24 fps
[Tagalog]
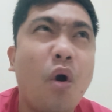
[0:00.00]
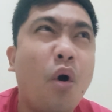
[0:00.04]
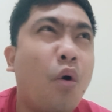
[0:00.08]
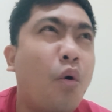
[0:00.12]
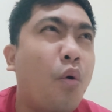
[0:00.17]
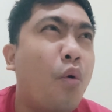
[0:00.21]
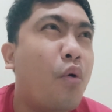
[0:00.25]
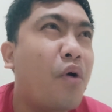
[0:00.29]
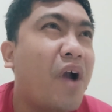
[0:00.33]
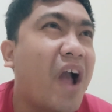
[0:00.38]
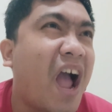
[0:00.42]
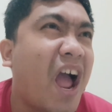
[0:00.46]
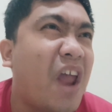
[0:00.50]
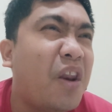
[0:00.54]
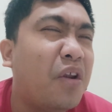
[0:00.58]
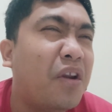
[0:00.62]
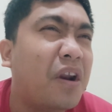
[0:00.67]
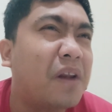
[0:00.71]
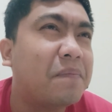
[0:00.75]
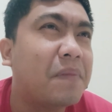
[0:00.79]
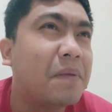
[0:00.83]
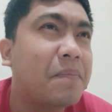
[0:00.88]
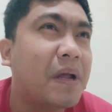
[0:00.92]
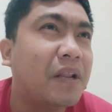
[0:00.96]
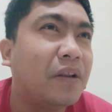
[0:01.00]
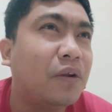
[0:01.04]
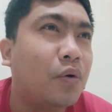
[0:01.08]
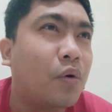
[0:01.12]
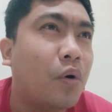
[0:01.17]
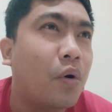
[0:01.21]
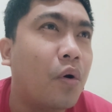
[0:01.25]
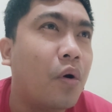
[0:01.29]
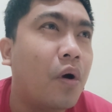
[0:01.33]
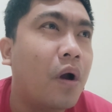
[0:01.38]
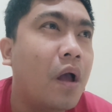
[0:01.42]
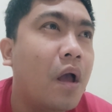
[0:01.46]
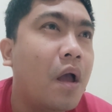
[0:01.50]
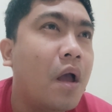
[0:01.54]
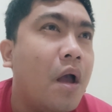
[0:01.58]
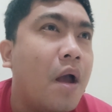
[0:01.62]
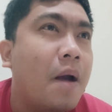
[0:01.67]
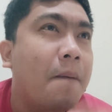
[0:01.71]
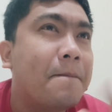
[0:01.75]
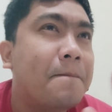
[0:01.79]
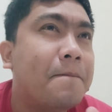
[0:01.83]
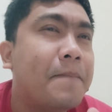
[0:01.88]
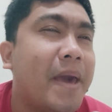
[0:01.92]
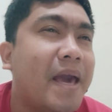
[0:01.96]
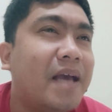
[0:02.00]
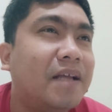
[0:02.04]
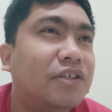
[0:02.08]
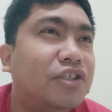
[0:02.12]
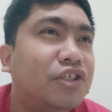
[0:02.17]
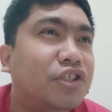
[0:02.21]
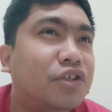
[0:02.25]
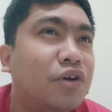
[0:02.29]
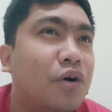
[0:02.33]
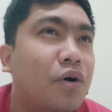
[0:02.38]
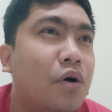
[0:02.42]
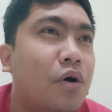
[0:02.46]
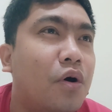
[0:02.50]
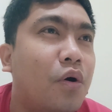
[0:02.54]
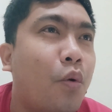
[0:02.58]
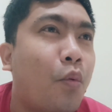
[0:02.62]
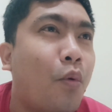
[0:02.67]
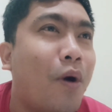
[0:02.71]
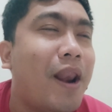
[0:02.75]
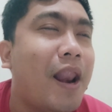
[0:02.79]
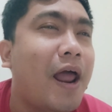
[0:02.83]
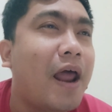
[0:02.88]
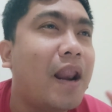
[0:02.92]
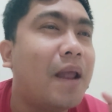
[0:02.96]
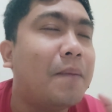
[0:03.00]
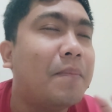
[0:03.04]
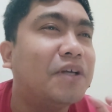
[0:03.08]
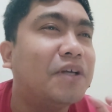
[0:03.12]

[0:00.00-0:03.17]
O nga, naramdaman ko, medyo wala na